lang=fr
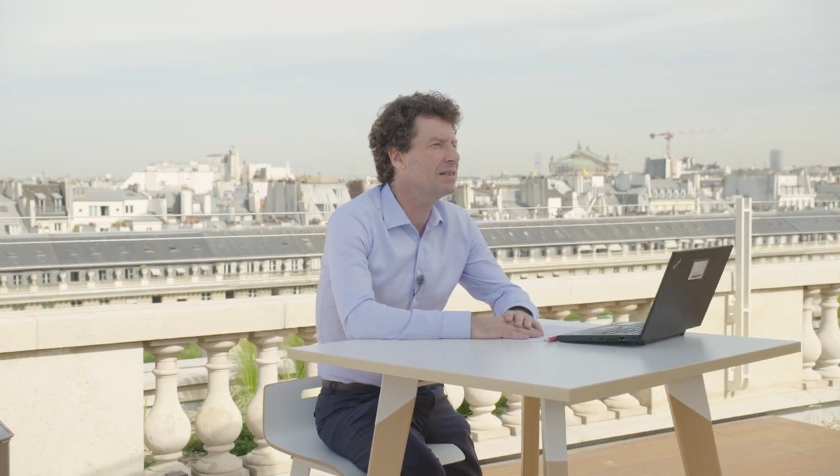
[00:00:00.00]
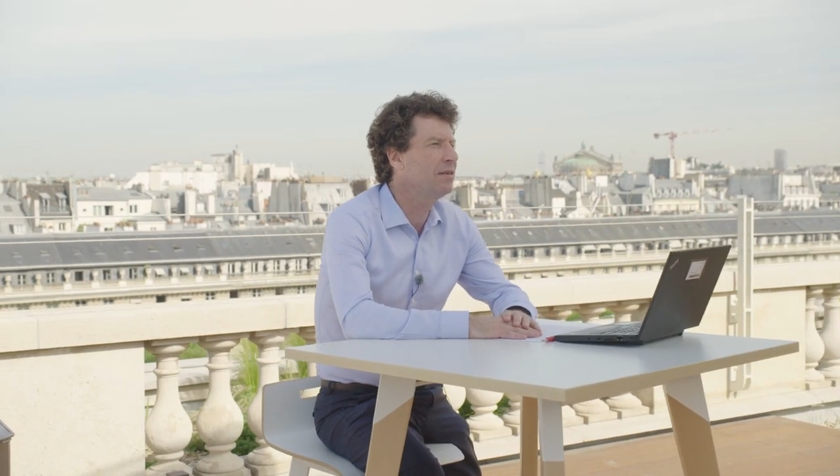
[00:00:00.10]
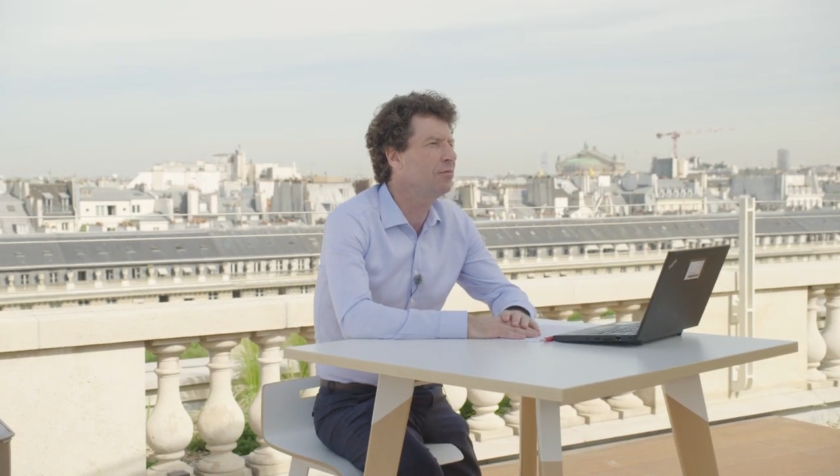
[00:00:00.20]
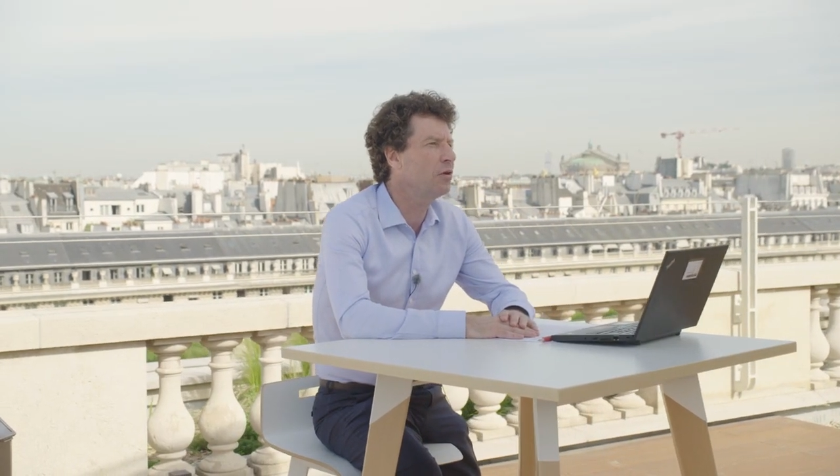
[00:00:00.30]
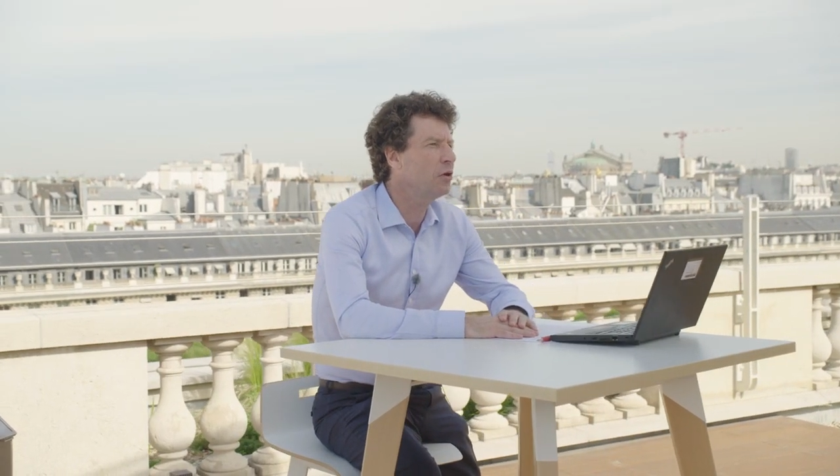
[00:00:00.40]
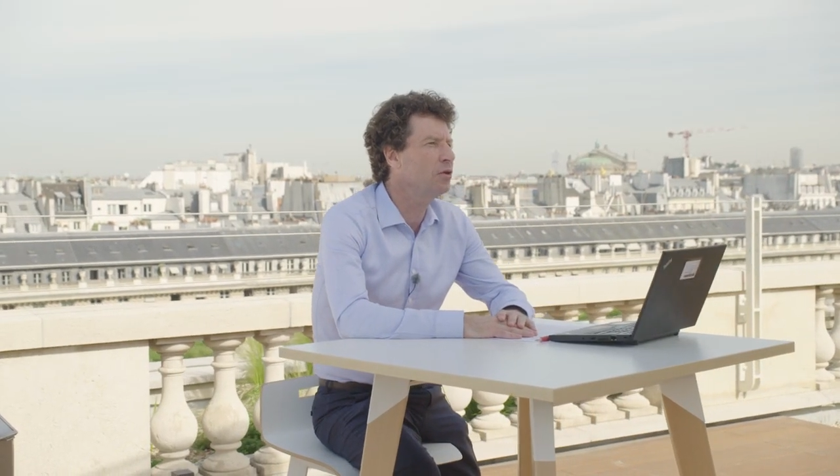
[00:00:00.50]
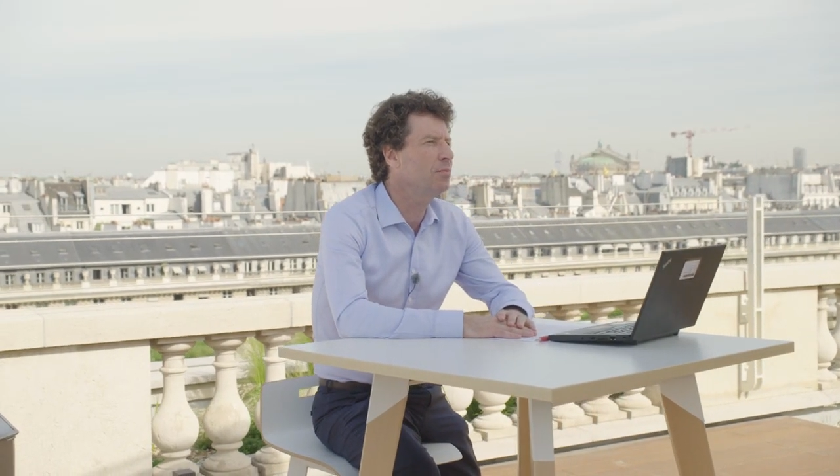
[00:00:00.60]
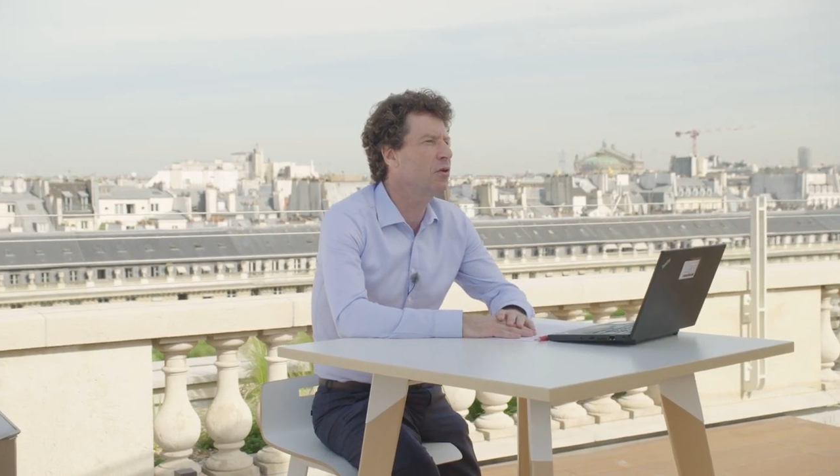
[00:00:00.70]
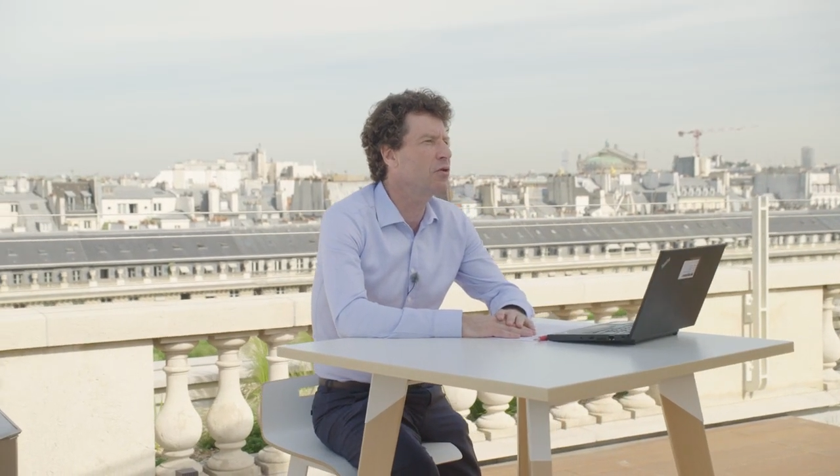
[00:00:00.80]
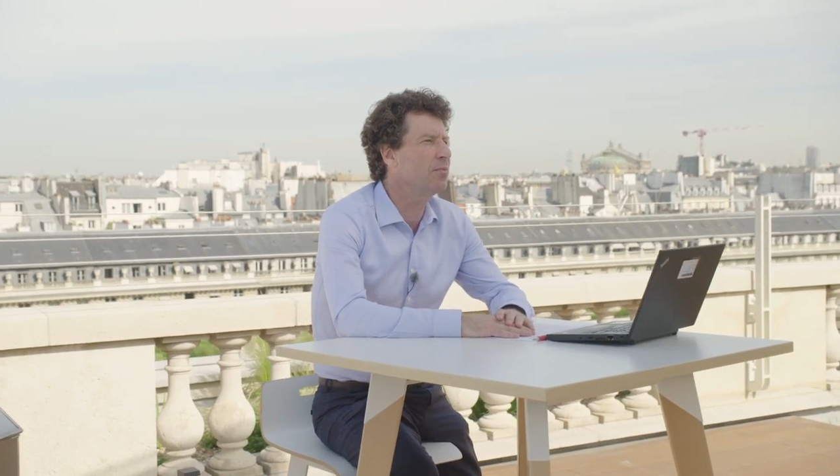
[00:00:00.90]
ainsi
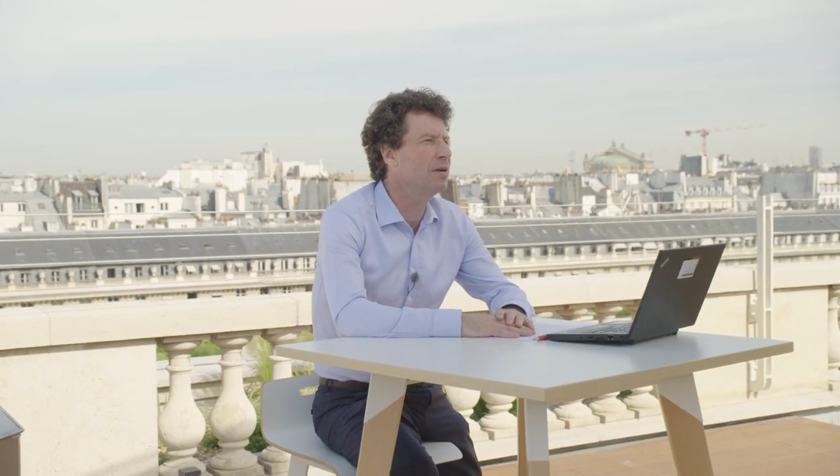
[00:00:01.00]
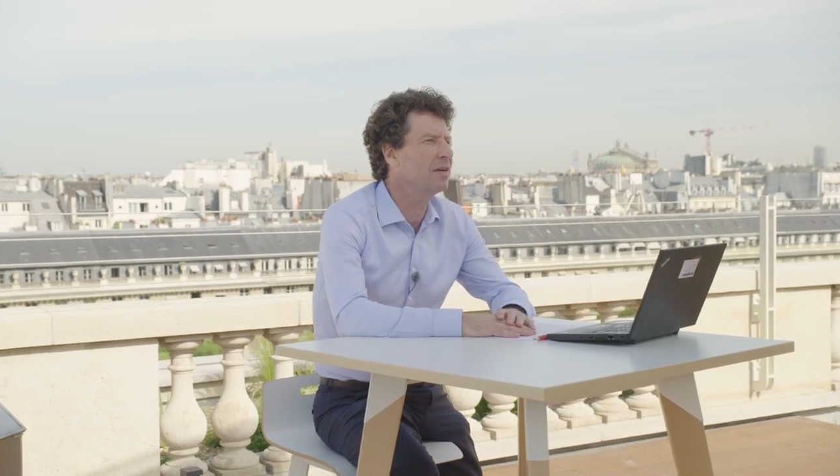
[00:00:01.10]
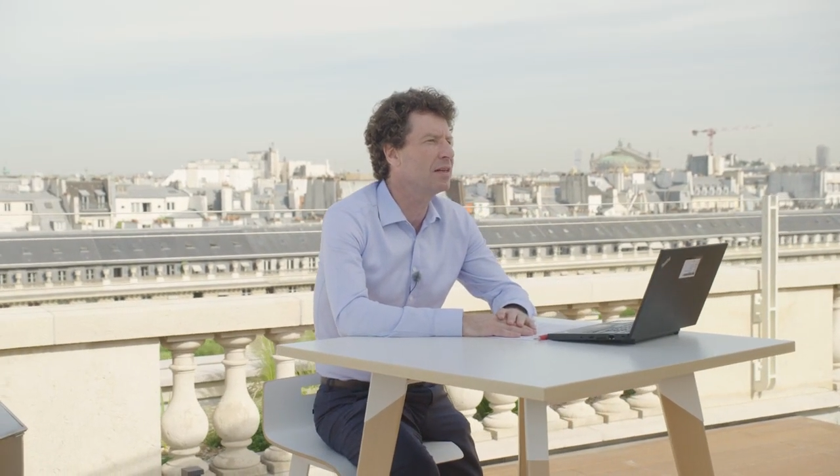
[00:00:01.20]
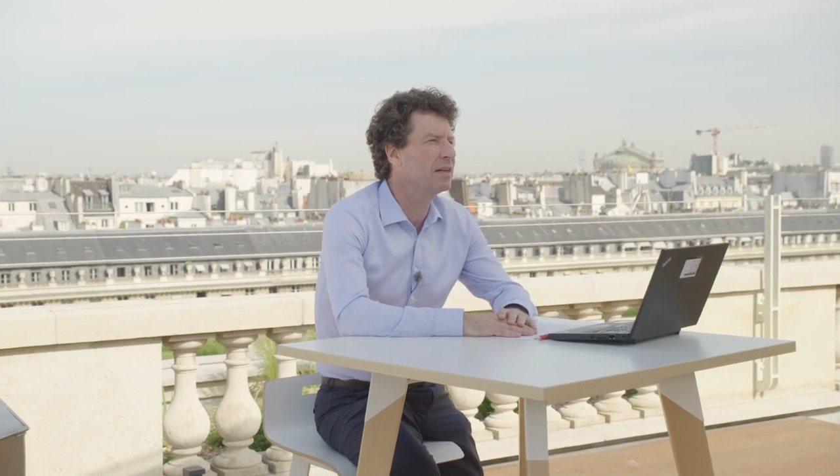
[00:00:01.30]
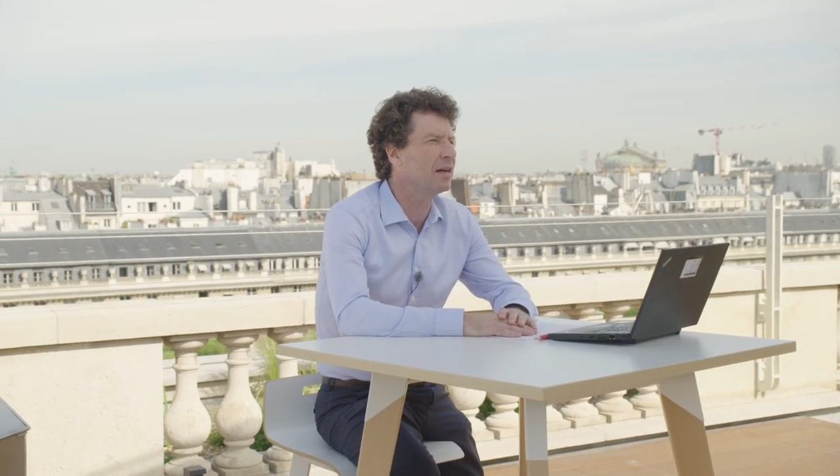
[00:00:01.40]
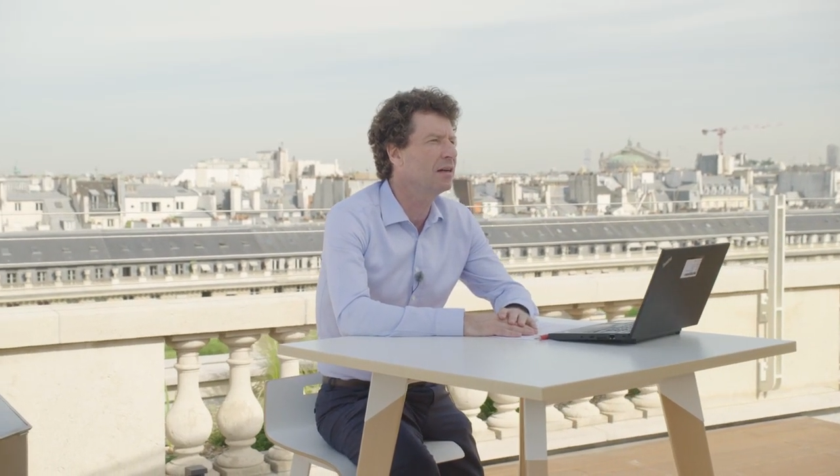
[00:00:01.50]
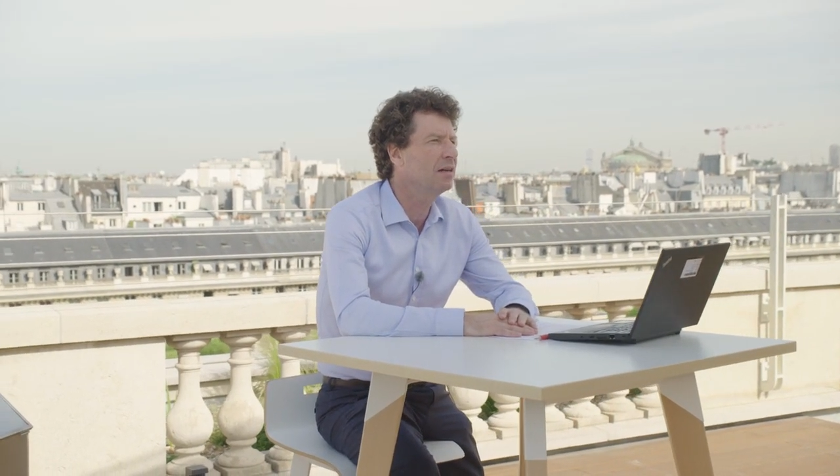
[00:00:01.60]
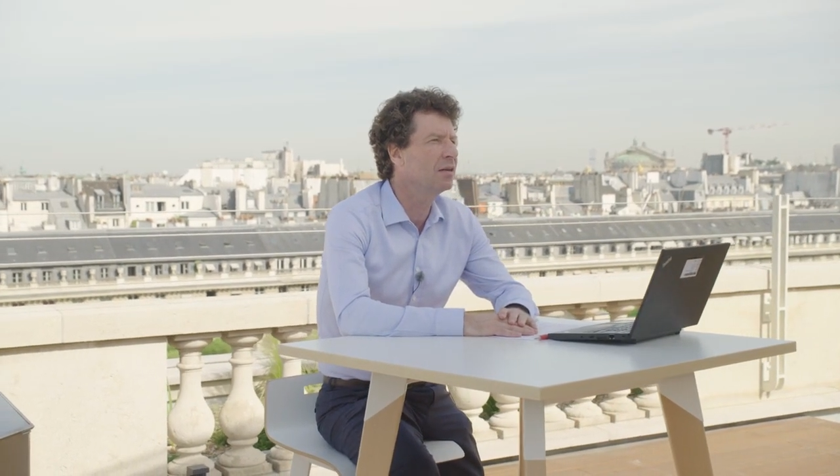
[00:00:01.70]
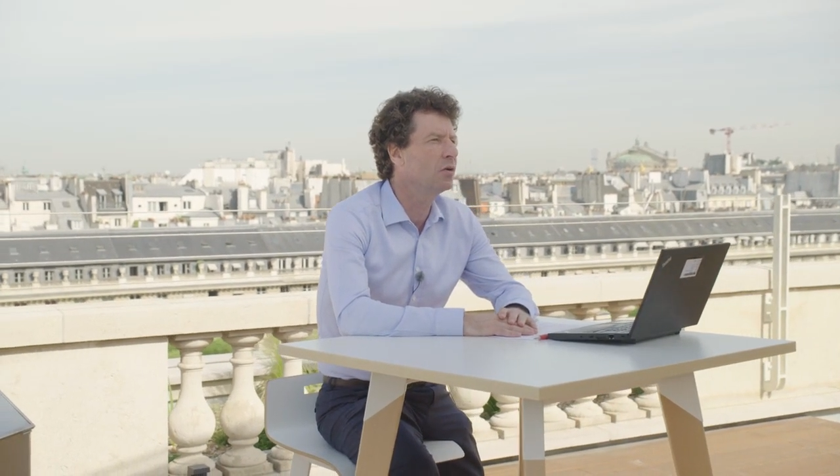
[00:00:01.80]
fortement en 2021,